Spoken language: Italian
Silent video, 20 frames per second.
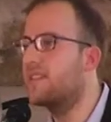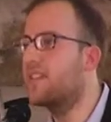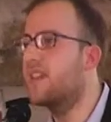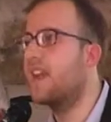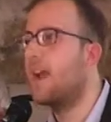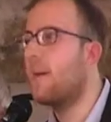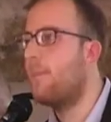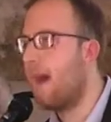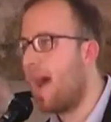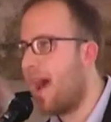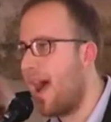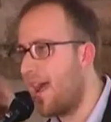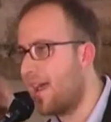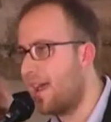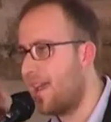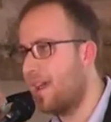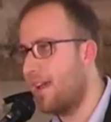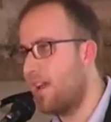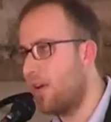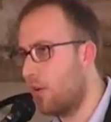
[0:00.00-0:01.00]
sera, ma
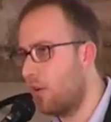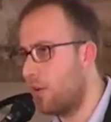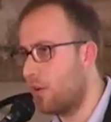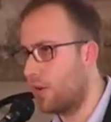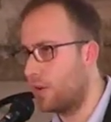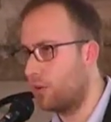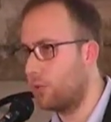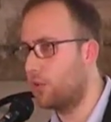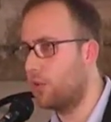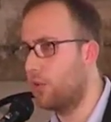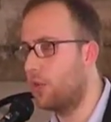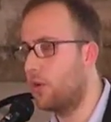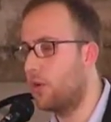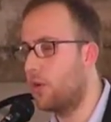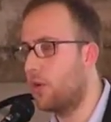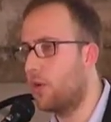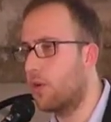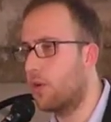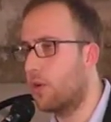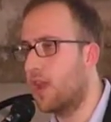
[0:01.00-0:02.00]
anche a loro, a tutti
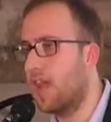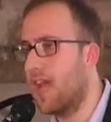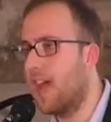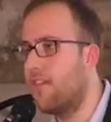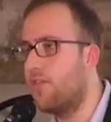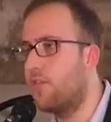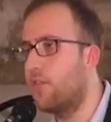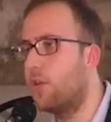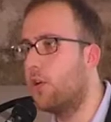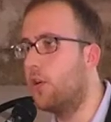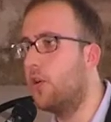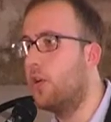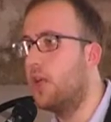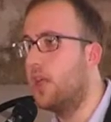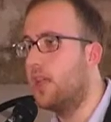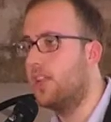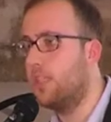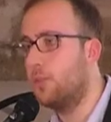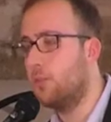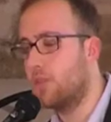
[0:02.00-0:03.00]
coloro che hanno
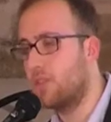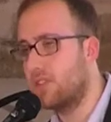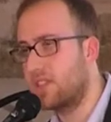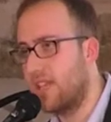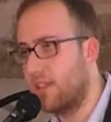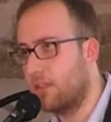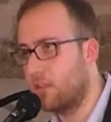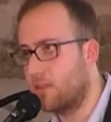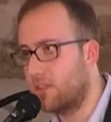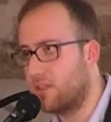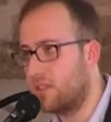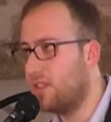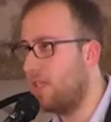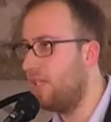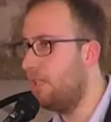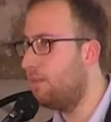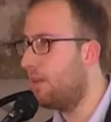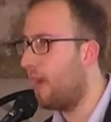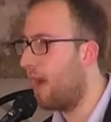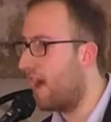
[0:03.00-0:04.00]
dimostrato
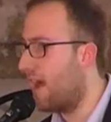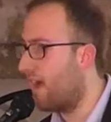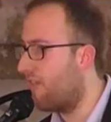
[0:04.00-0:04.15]
stima,